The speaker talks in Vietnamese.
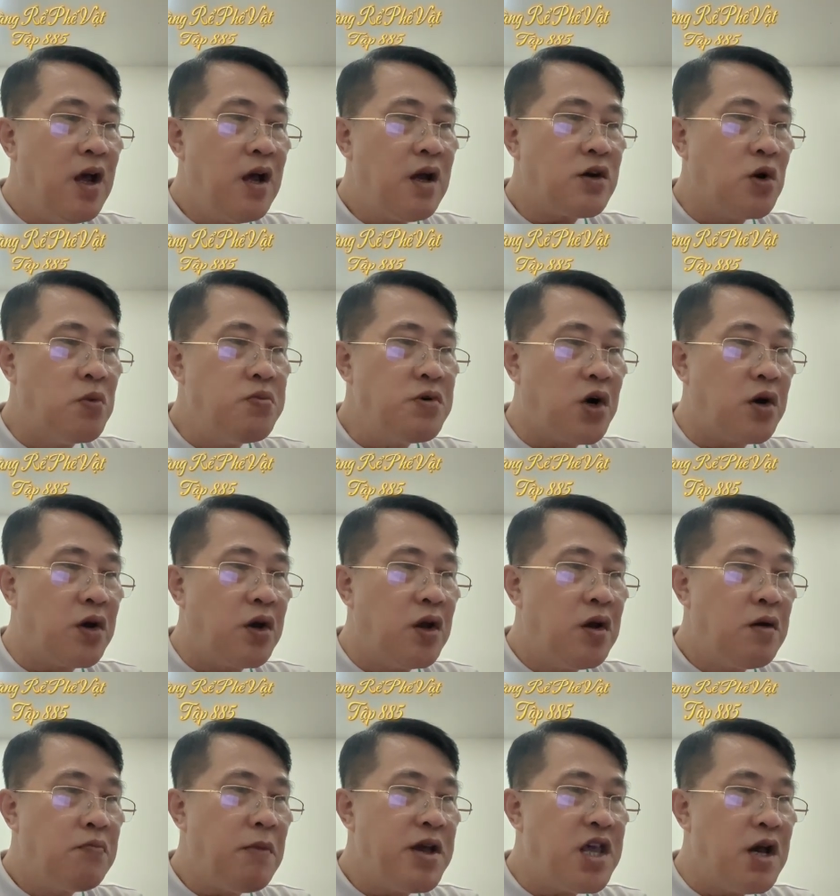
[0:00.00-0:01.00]
Đúng rồi,
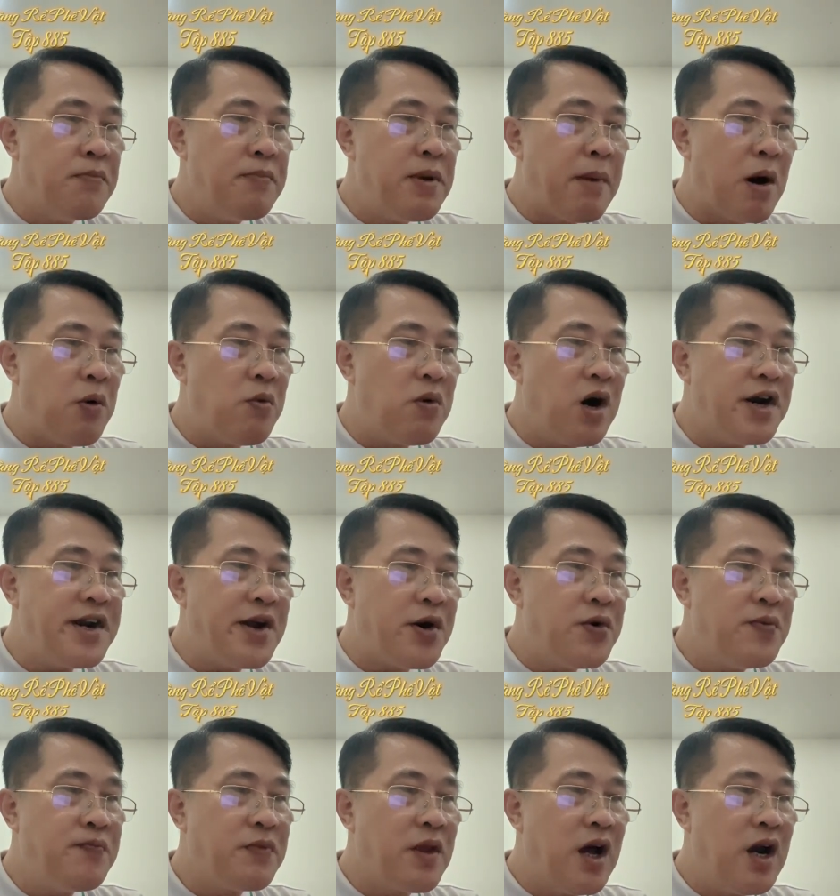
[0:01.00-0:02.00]
bây giờ miền mọc ở
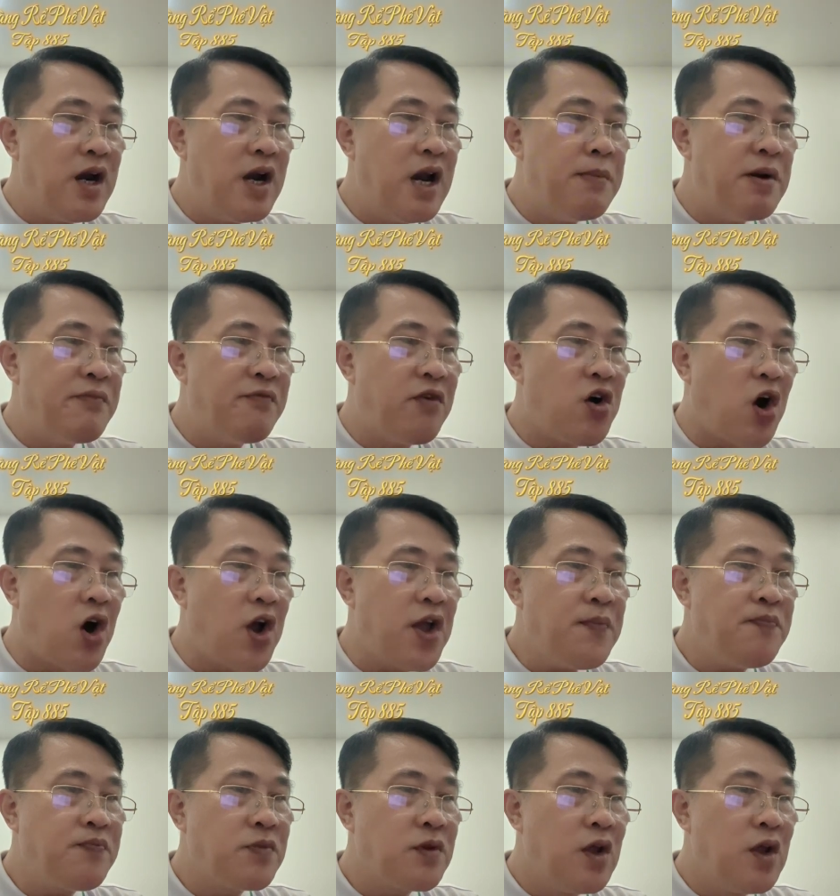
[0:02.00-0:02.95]
đâu? Lê Minh vội hỏi.